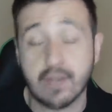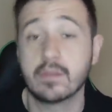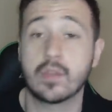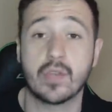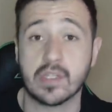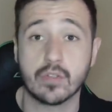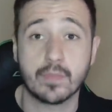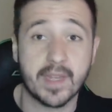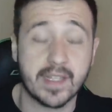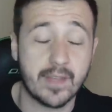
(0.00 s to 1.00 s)
teorías
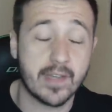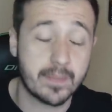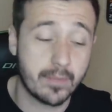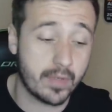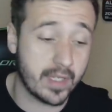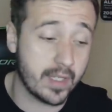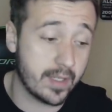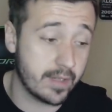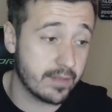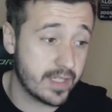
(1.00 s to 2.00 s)
conspirativas
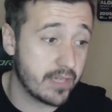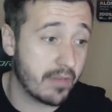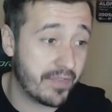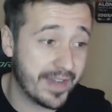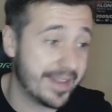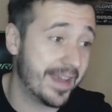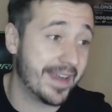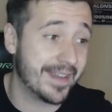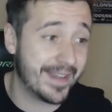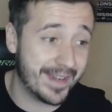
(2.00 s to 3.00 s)
porque si no al final dejas
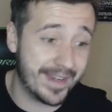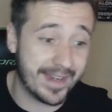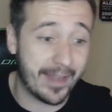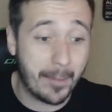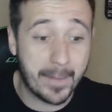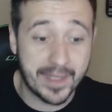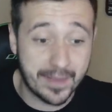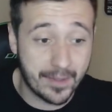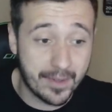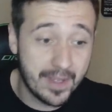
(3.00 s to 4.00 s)
de creer en la
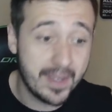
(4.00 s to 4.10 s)
competición,